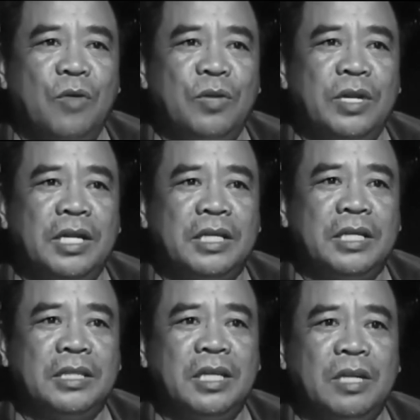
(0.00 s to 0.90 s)
Ang unang
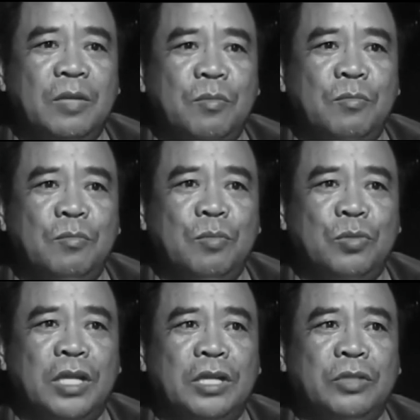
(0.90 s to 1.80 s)
nakita, sir, nung
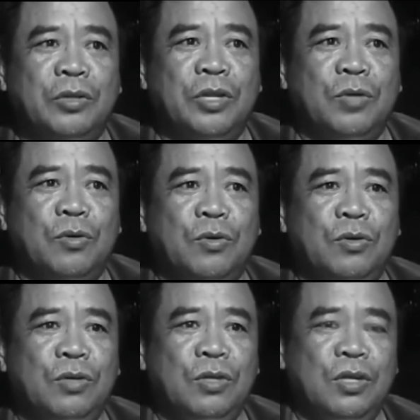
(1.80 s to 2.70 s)
buksan ito ay
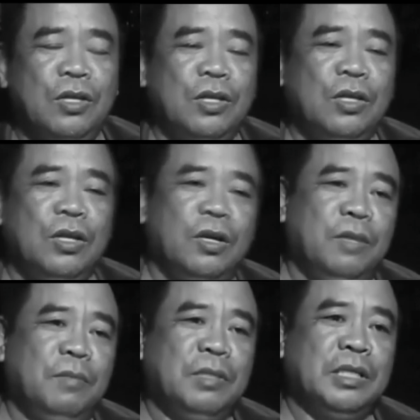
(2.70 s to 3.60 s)
yung...
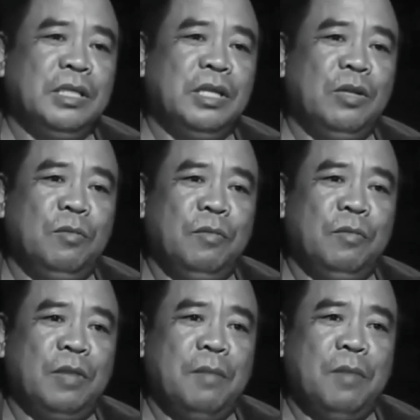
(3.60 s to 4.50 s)
Basta, sir,
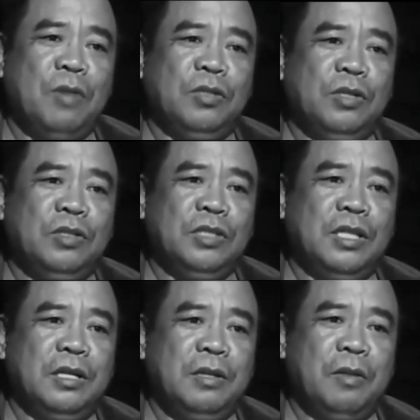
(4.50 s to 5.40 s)
nung nakabaon sa doon,
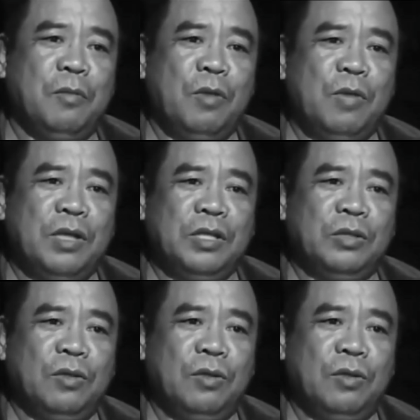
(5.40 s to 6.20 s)
sir, nang makuha